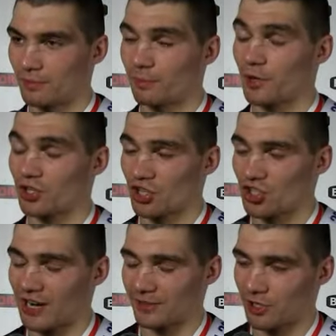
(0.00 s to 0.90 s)
Proszę
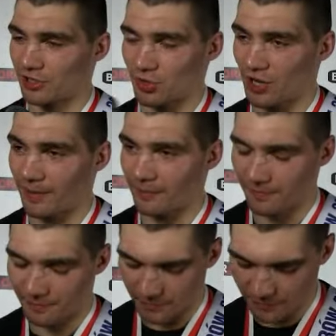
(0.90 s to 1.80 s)
jeszcze raz, bo nie słyszałem. E,
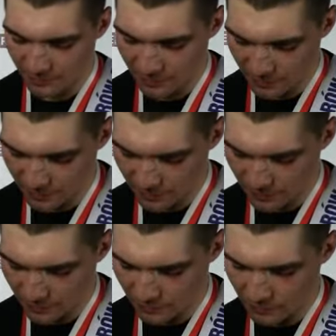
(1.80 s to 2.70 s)
jakie plany na ten
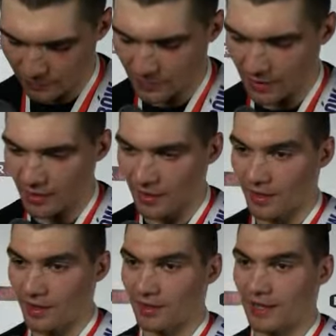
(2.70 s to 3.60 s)
sezon?
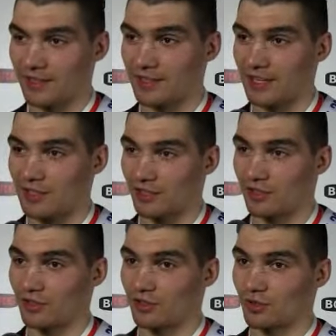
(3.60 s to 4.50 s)
na ten
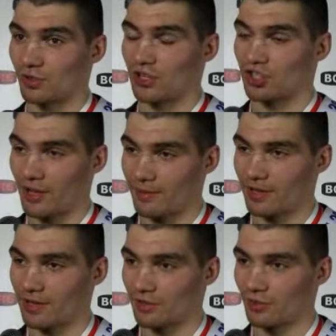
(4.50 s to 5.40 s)
sezon. Turniej
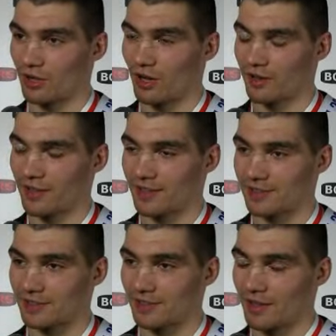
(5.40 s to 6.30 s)
sztama niedługo
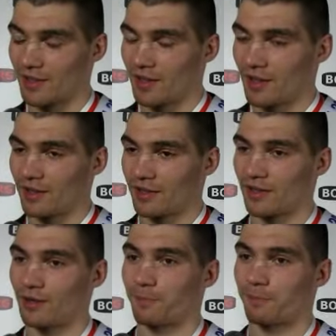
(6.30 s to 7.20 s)
jest.
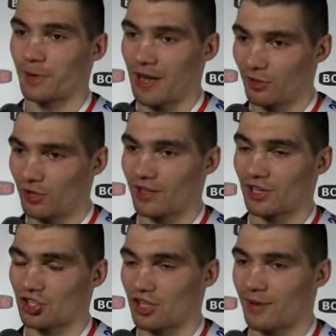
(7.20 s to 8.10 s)
Y, planuję
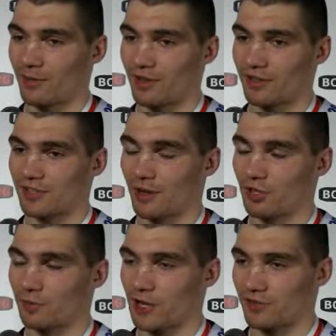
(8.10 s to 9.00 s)
też tam
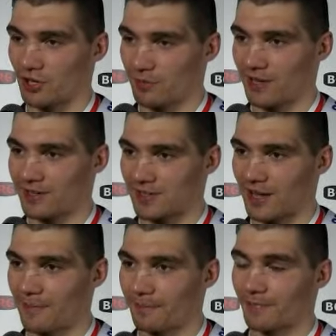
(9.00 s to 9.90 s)
zdobyć pierwsze
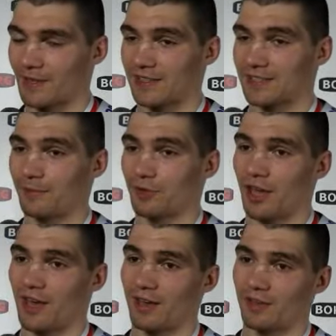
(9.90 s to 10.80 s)
miejsce.
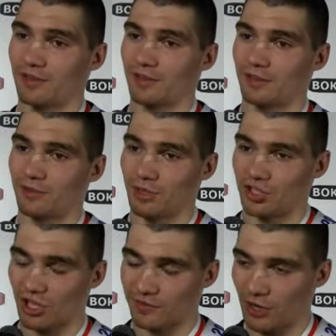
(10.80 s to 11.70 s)
Następnie
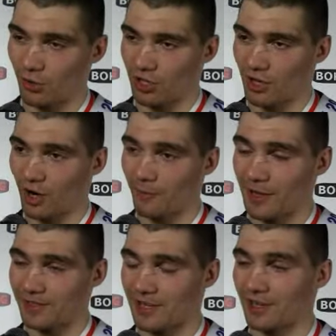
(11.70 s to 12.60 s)
Mistrzostwa Unii
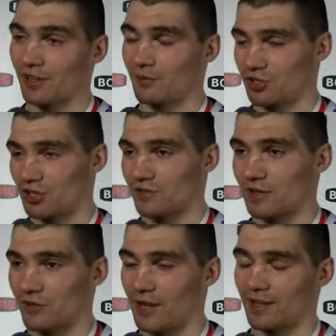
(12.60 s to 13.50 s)
Europejskiej, no i
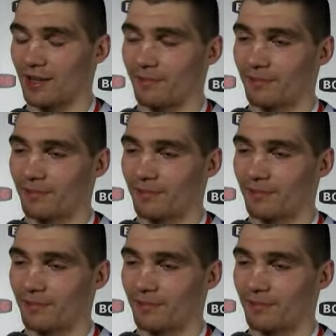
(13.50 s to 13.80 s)
Mistrzostwa Świata.